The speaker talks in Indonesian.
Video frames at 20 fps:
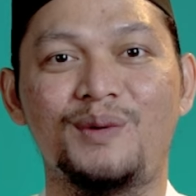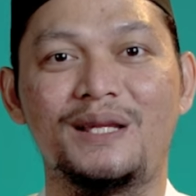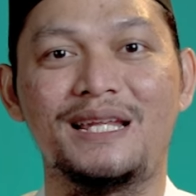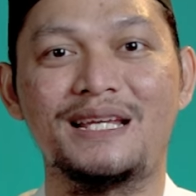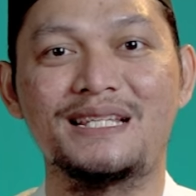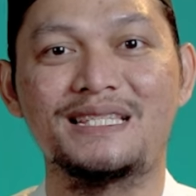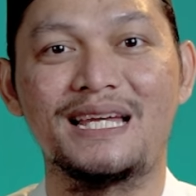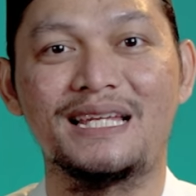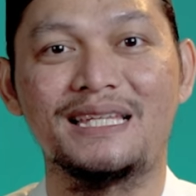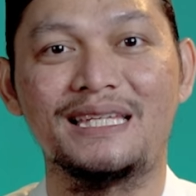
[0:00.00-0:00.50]

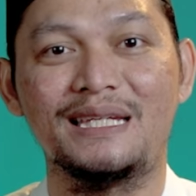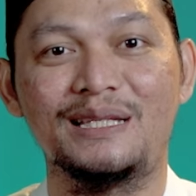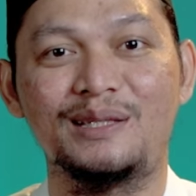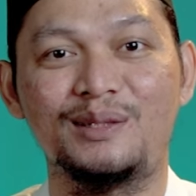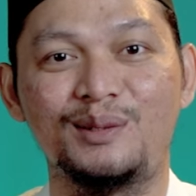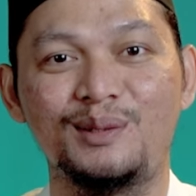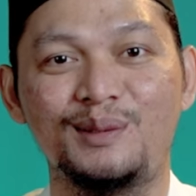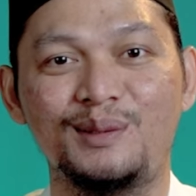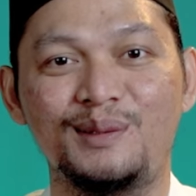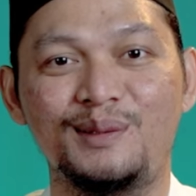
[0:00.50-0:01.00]
pada saat
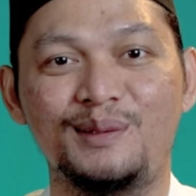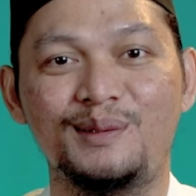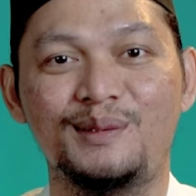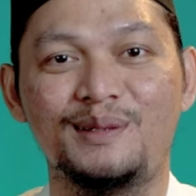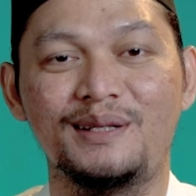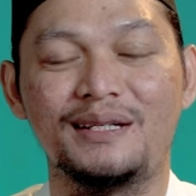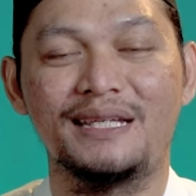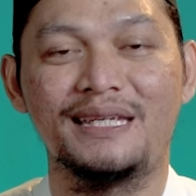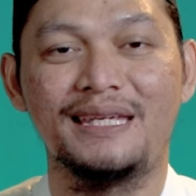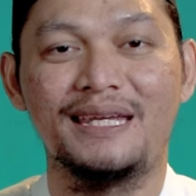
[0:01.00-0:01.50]
itu
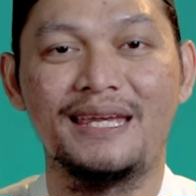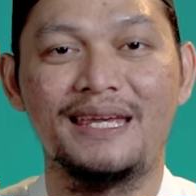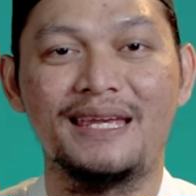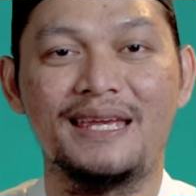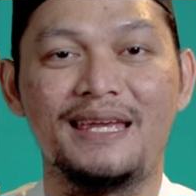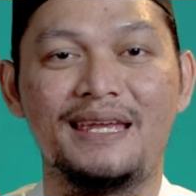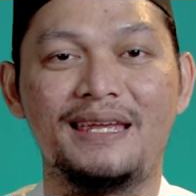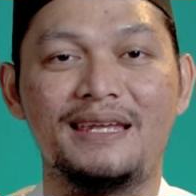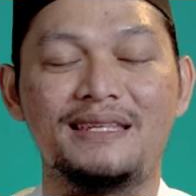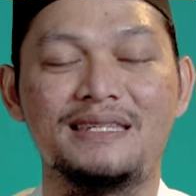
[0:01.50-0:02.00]

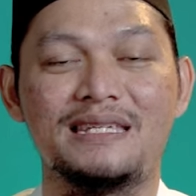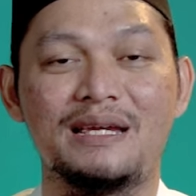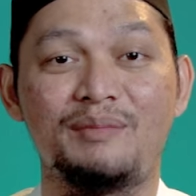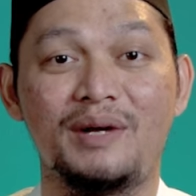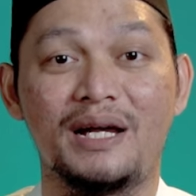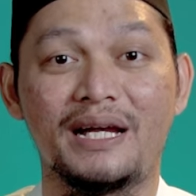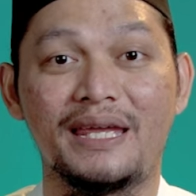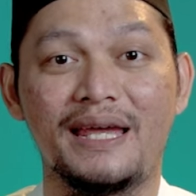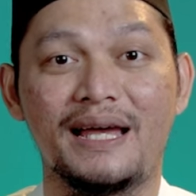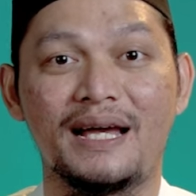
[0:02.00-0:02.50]
Kiai
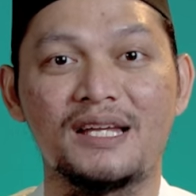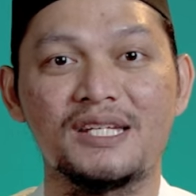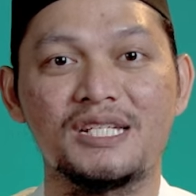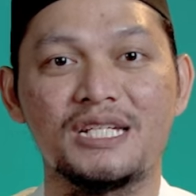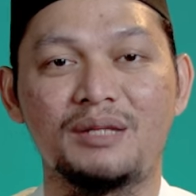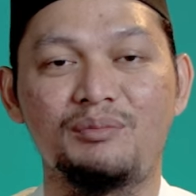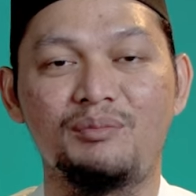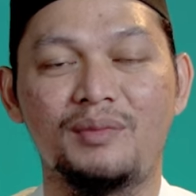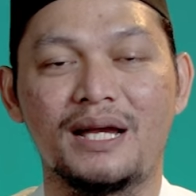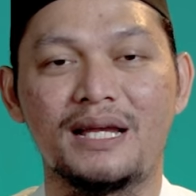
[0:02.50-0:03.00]
Jamhari
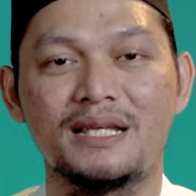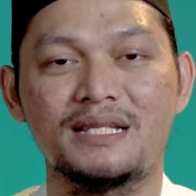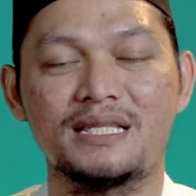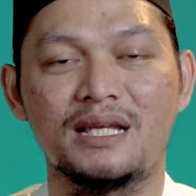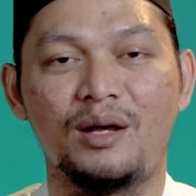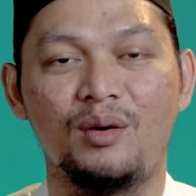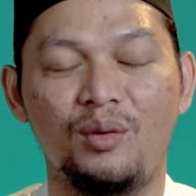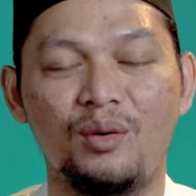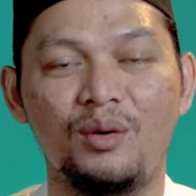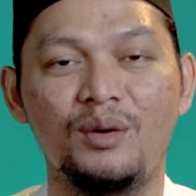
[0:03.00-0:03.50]
Arsyad
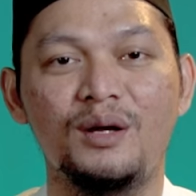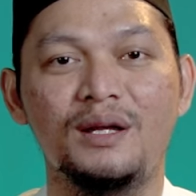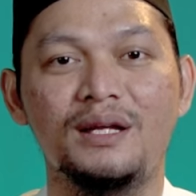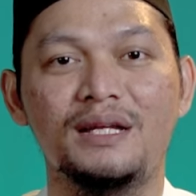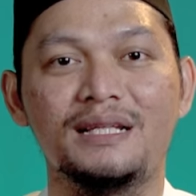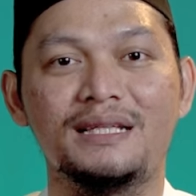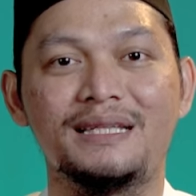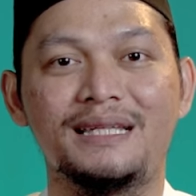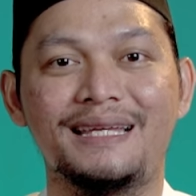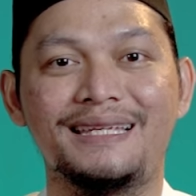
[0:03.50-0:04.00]
merasa, oh
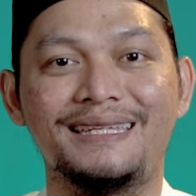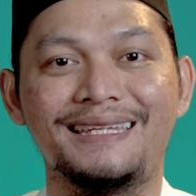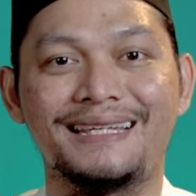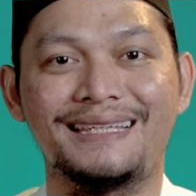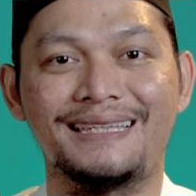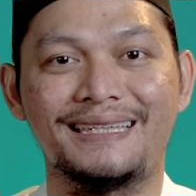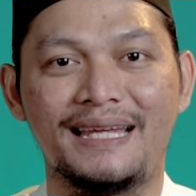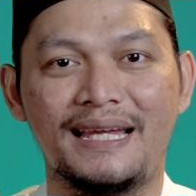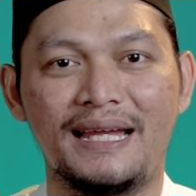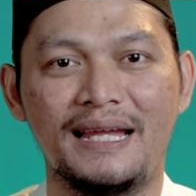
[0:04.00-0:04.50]

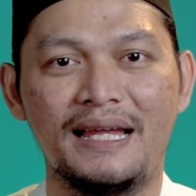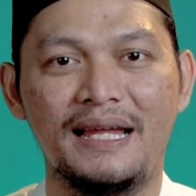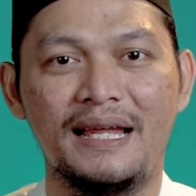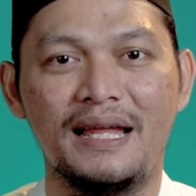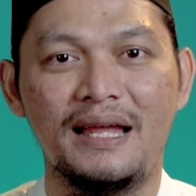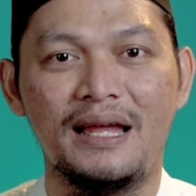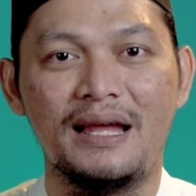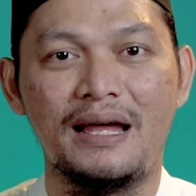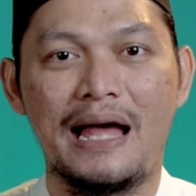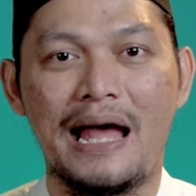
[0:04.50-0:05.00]
ternyata
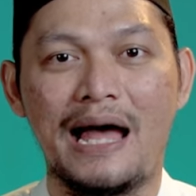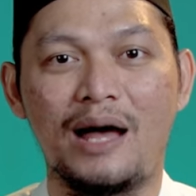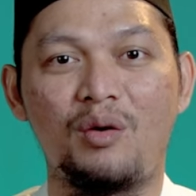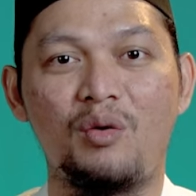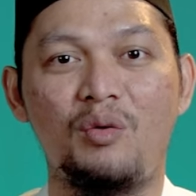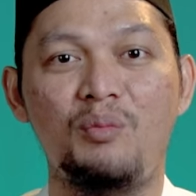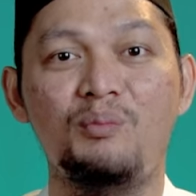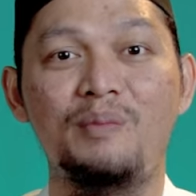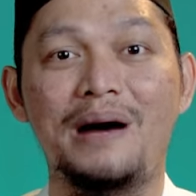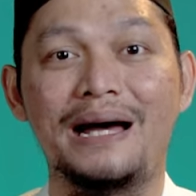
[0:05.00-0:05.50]

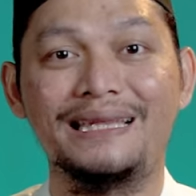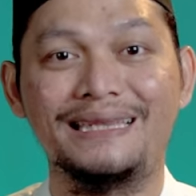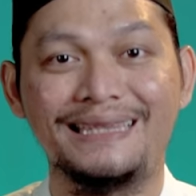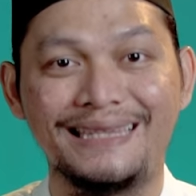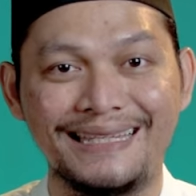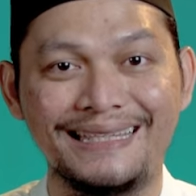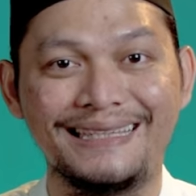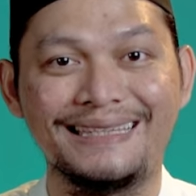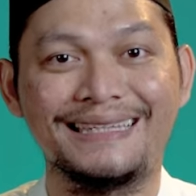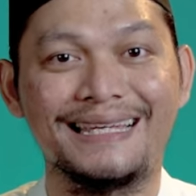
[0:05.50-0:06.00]
aku
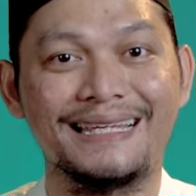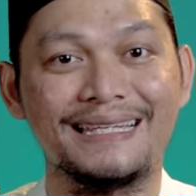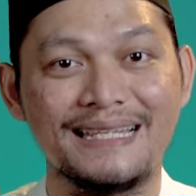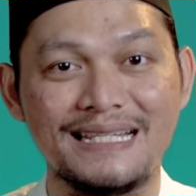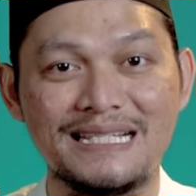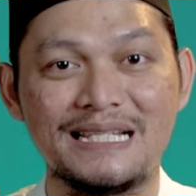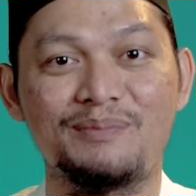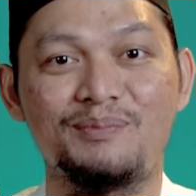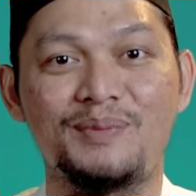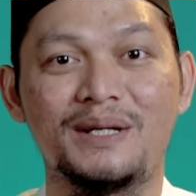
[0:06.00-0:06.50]
batin
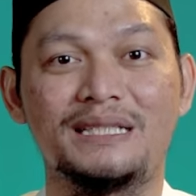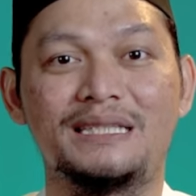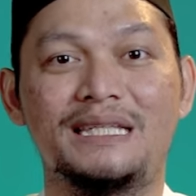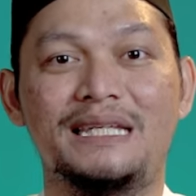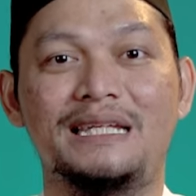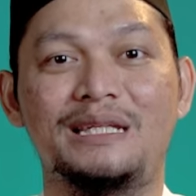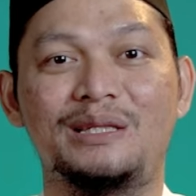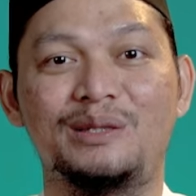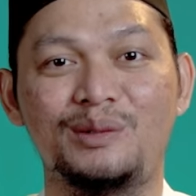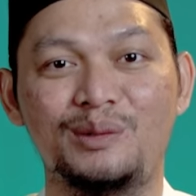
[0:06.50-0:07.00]
tadi
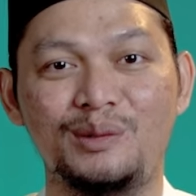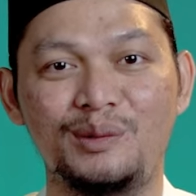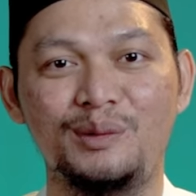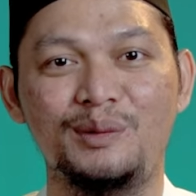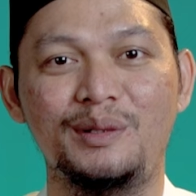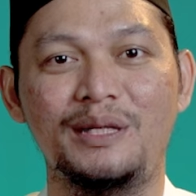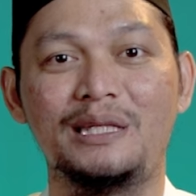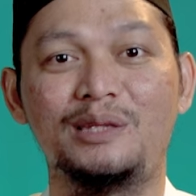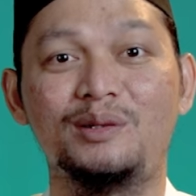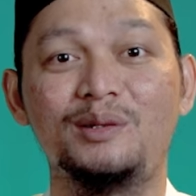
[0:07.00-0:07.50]
seperti
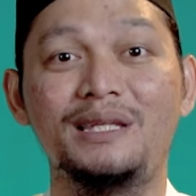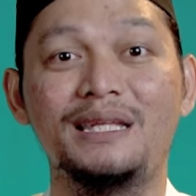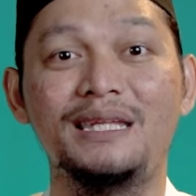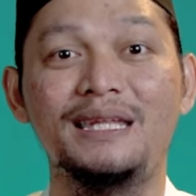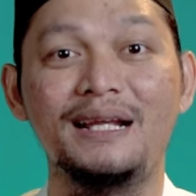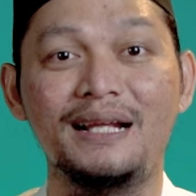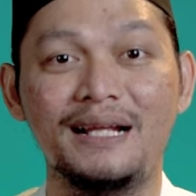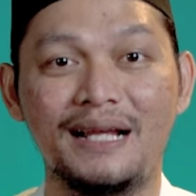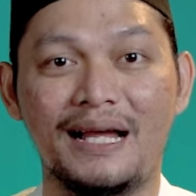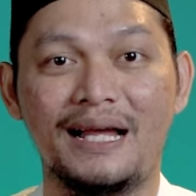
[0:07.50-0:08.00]
itu, itu
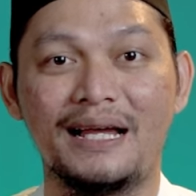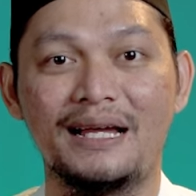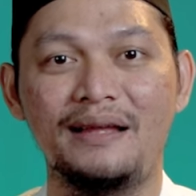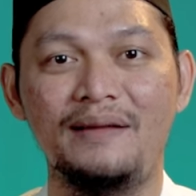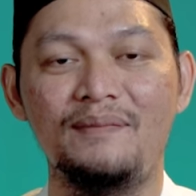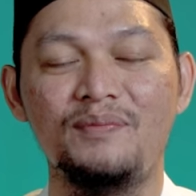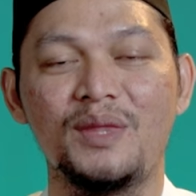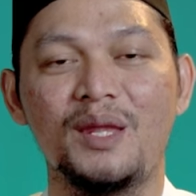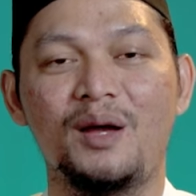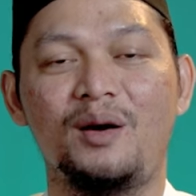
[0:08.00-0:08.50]
didengar
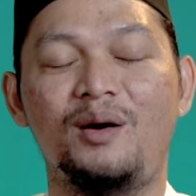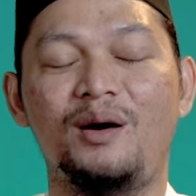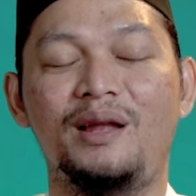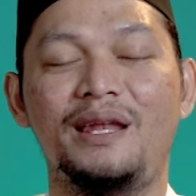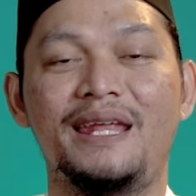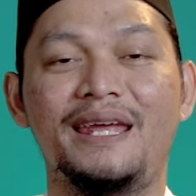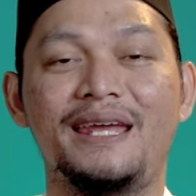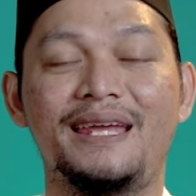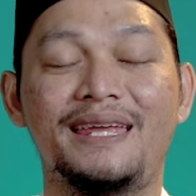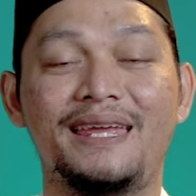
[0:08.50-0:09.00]

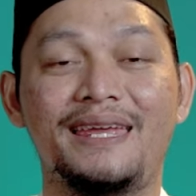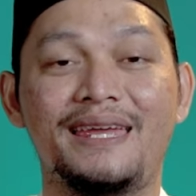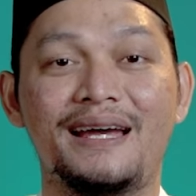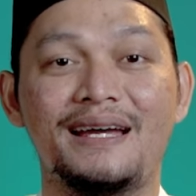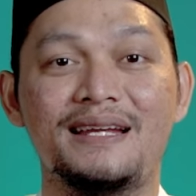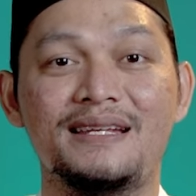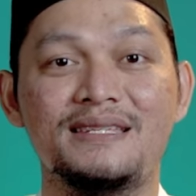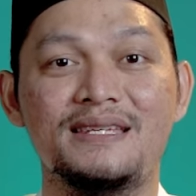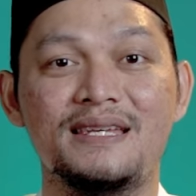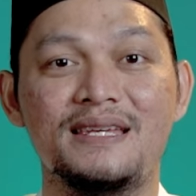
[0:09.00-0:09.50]
oleh Kiai
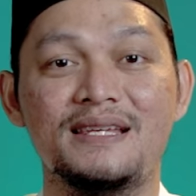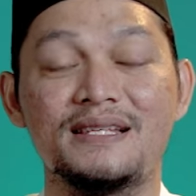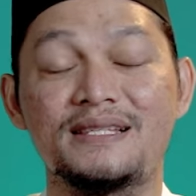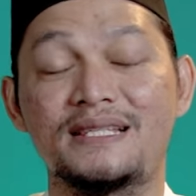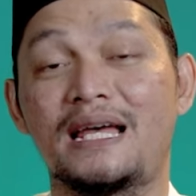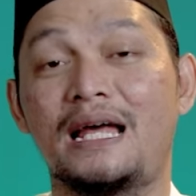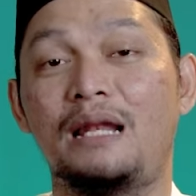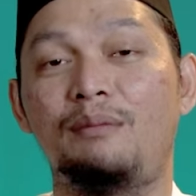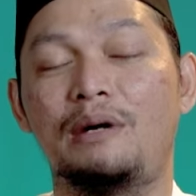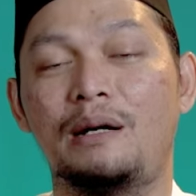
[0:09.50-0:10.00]
Haji
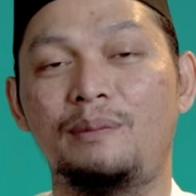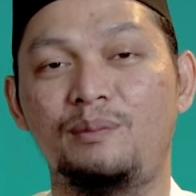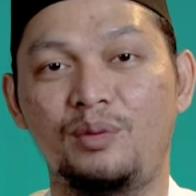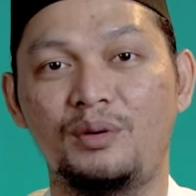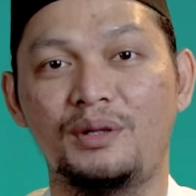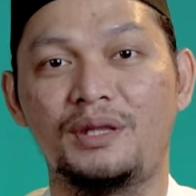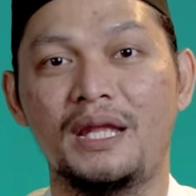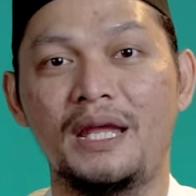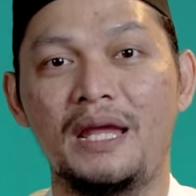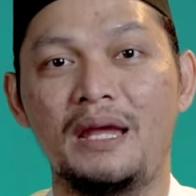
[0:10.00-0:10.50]
Sahal
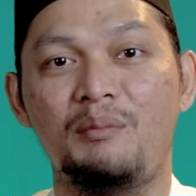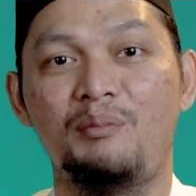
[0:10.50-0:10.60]
Mahfud.